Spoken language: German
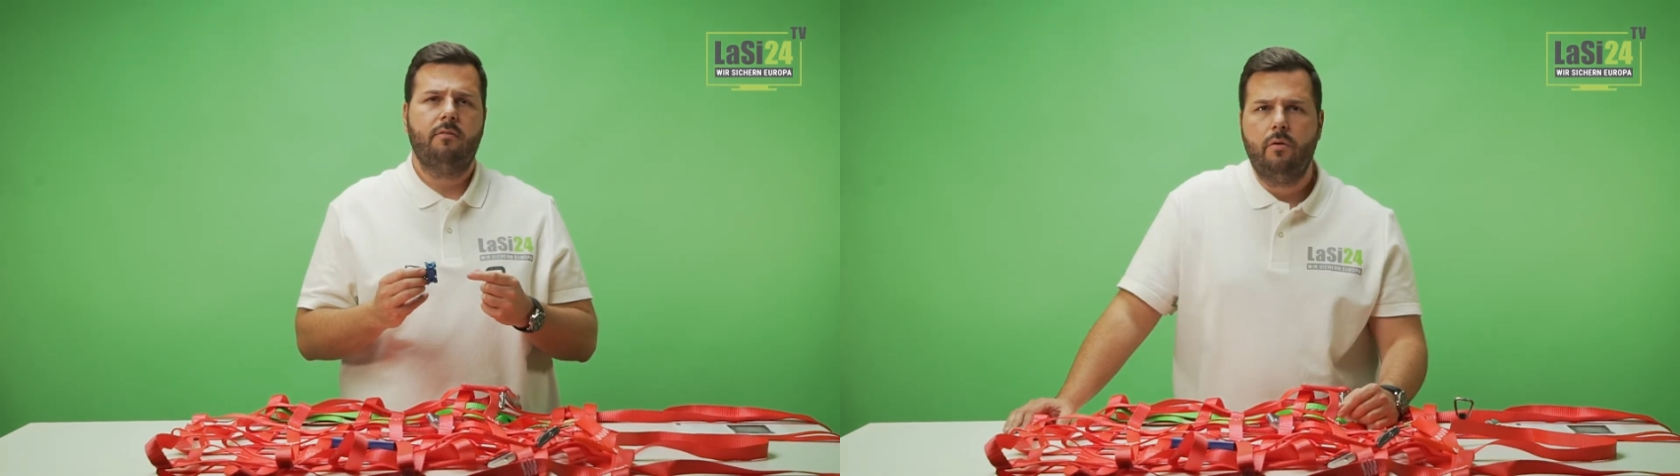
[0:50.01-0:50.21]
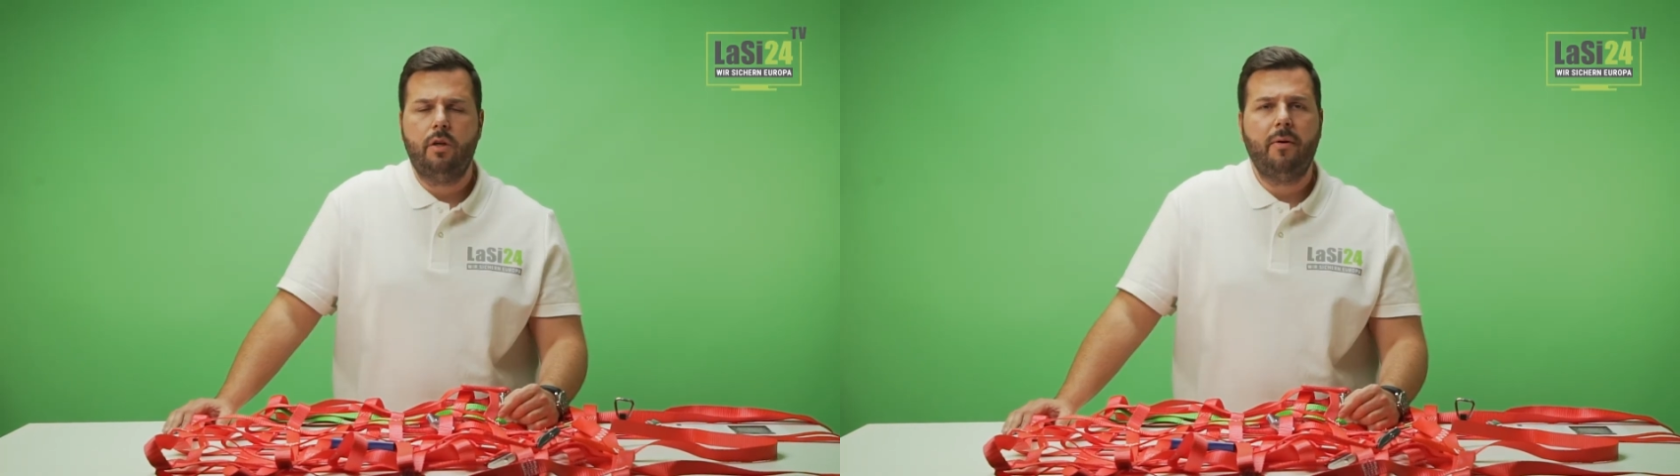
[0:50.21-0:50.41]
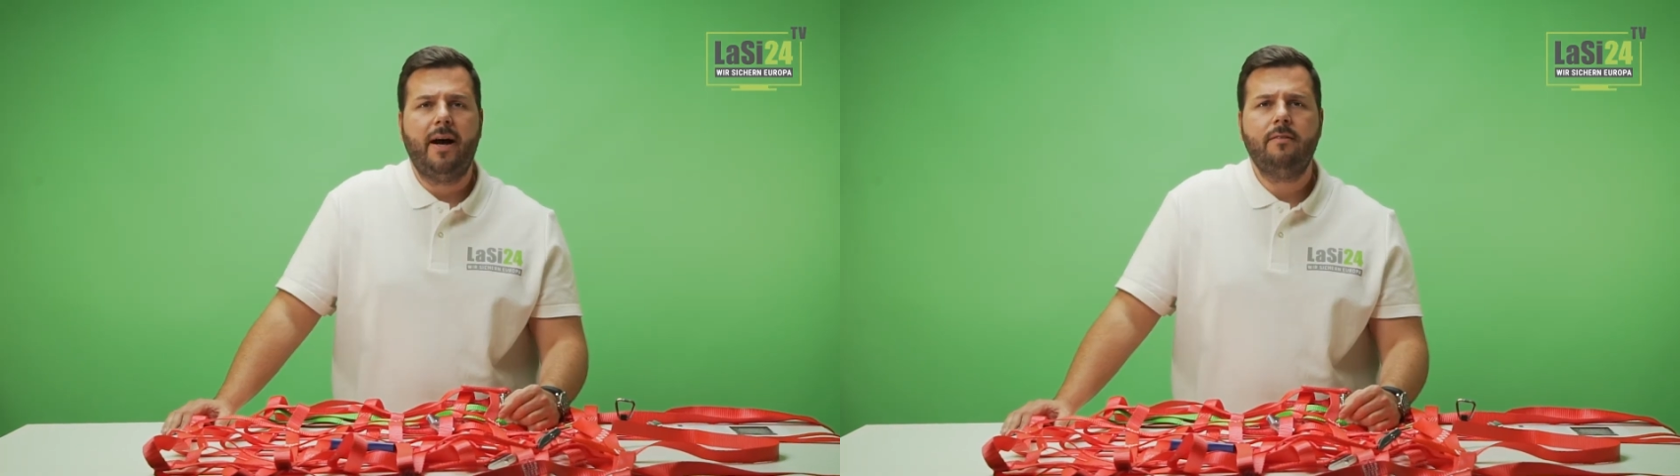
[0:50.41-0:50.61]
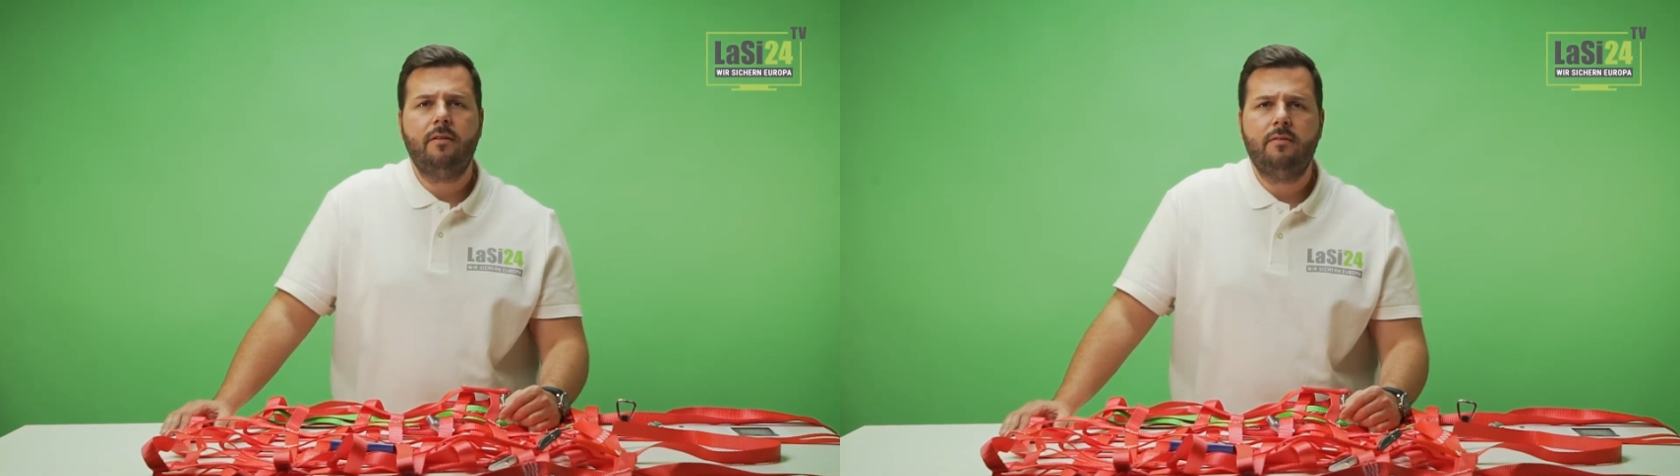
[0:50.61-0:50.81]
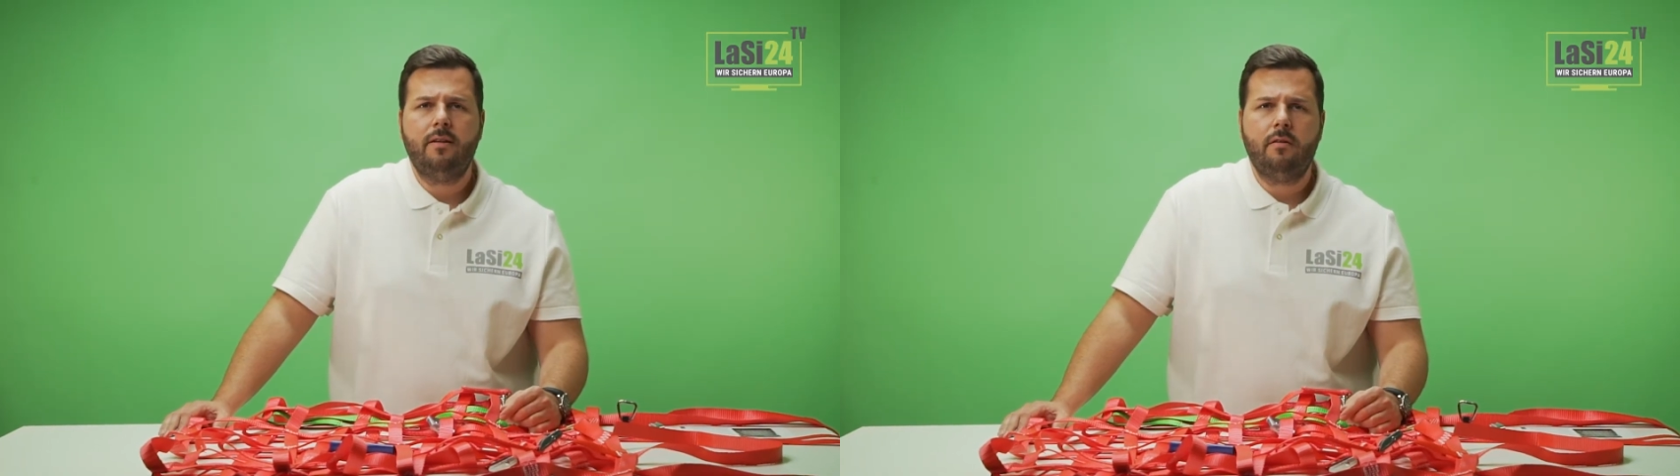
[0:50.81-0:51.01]
Und die Breite
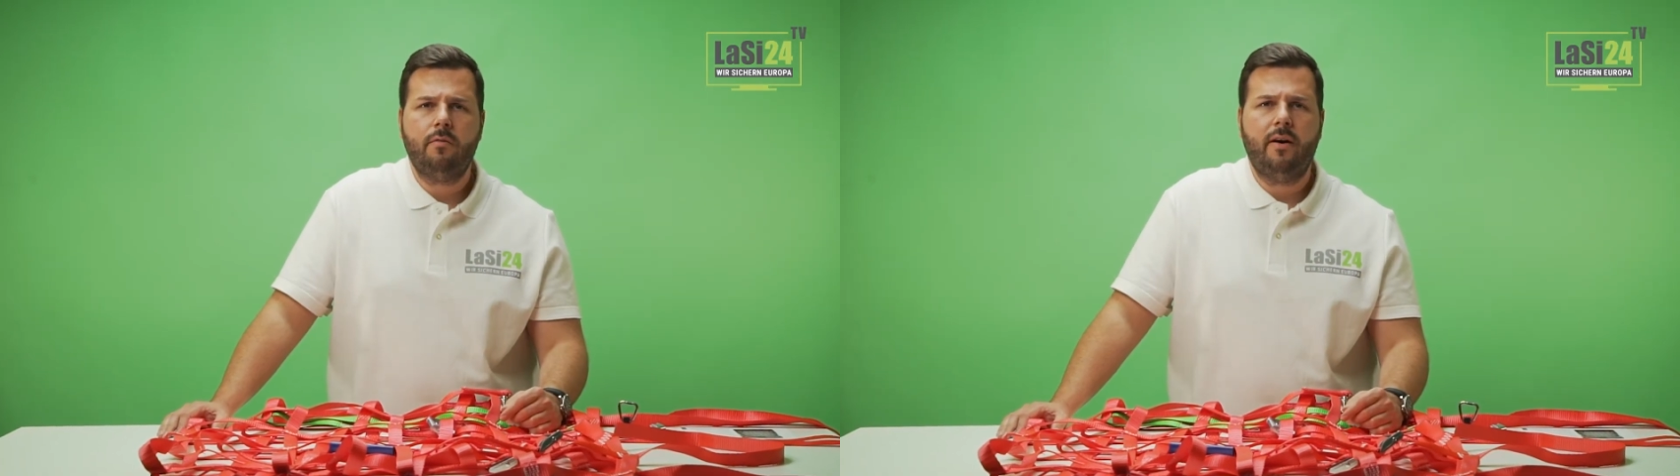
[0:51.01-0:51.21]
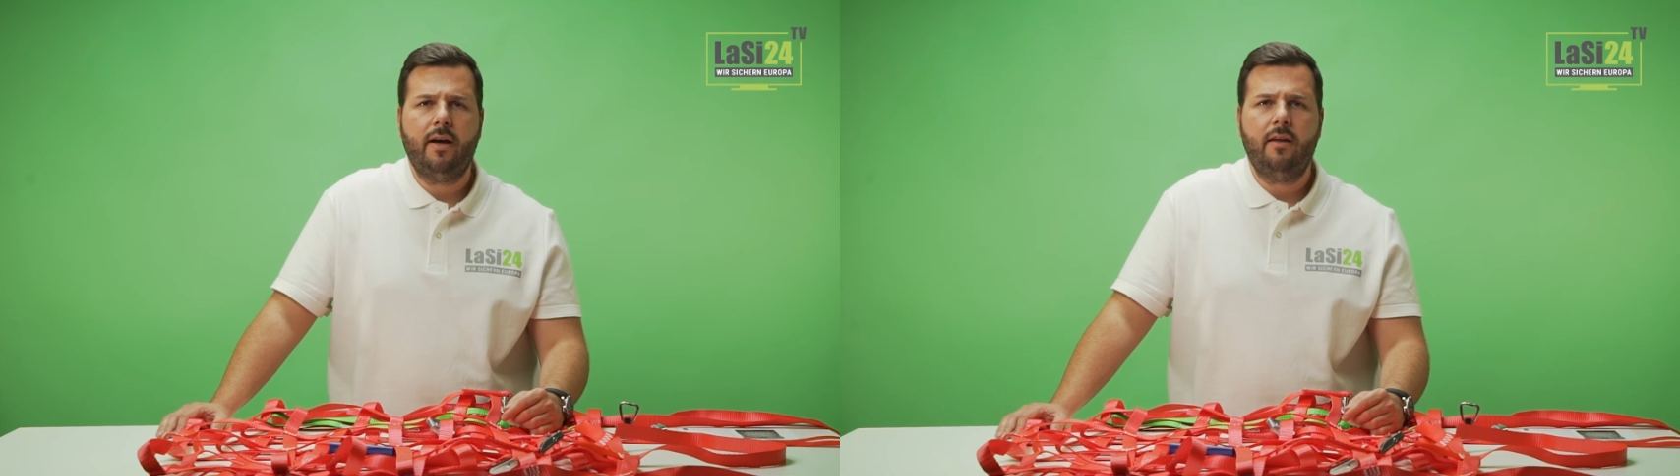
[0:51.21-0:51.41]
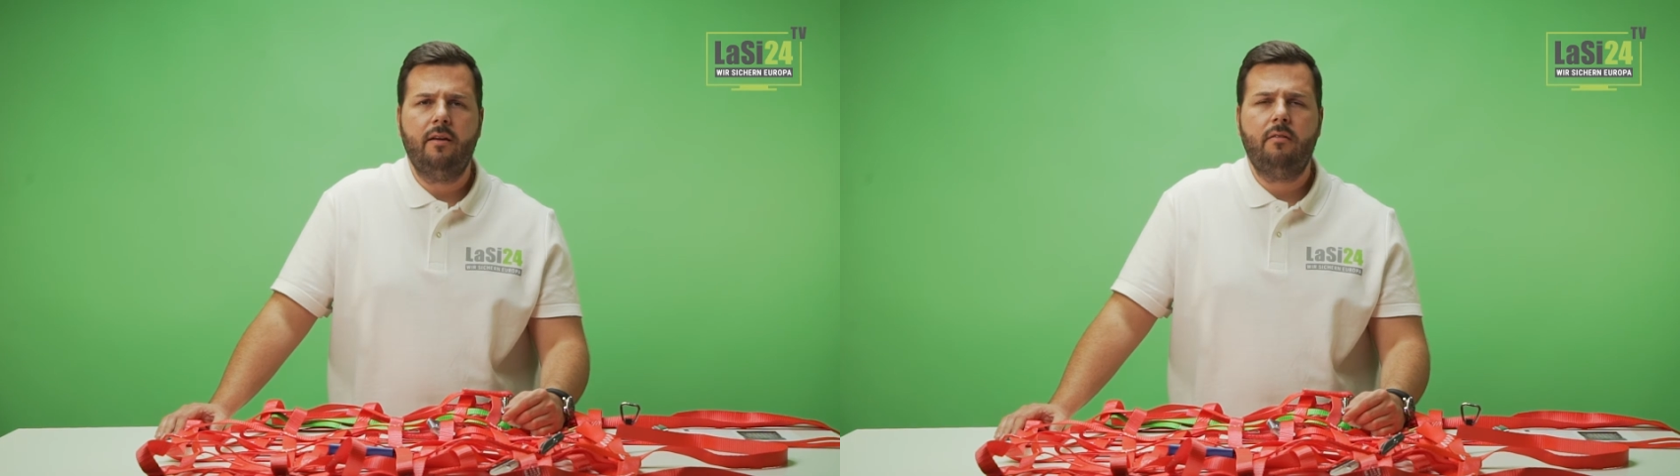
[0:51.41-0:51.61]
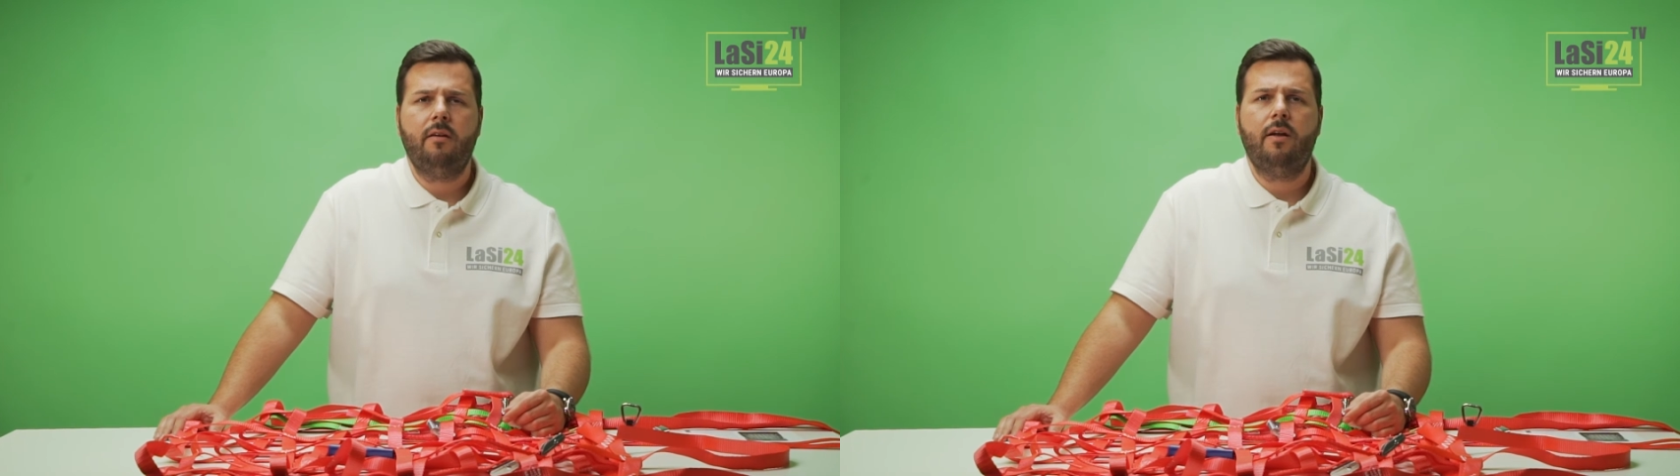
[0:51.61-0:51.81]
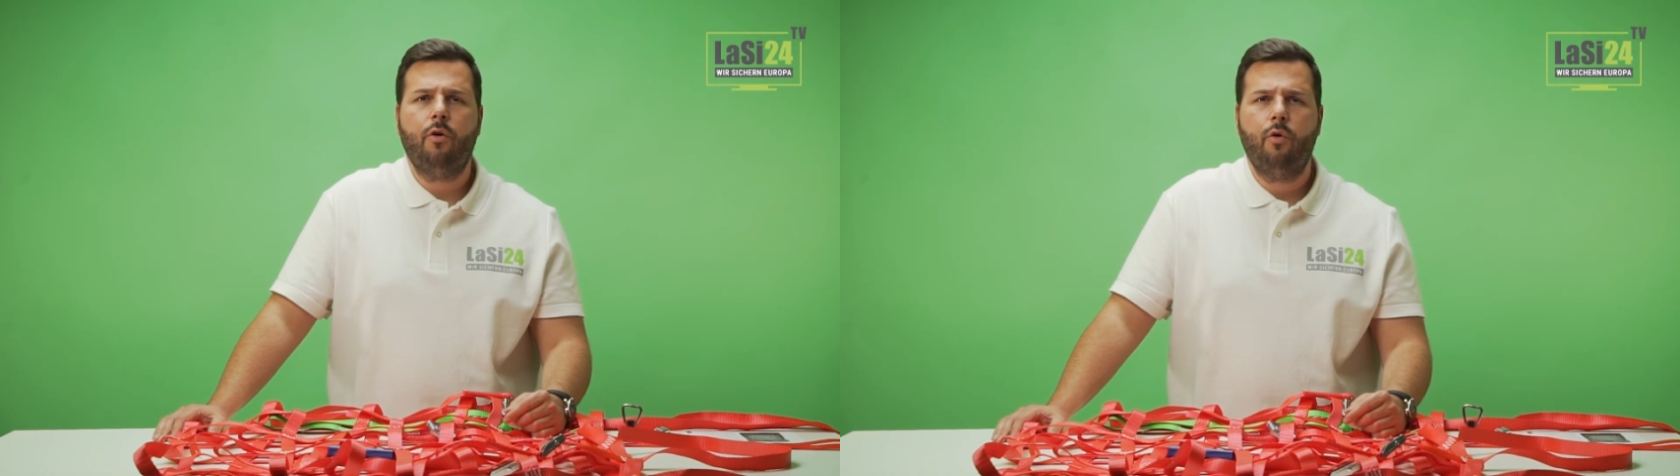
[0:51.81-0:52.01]
des Netzes variiert je
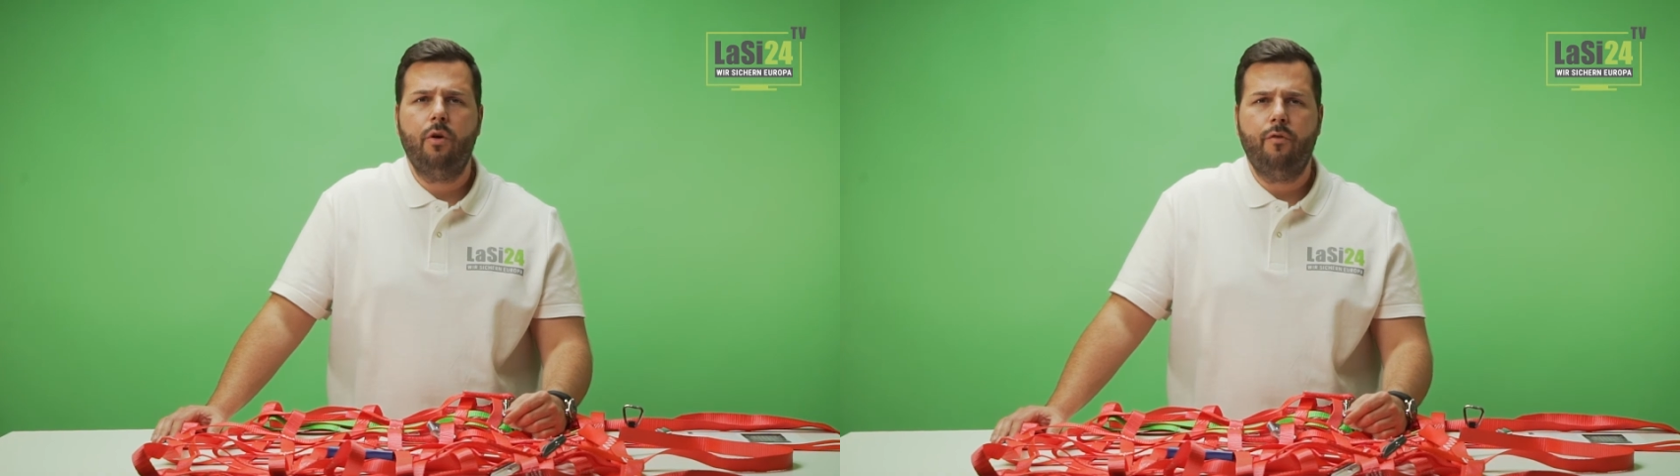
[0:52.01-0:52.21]
nach Höhe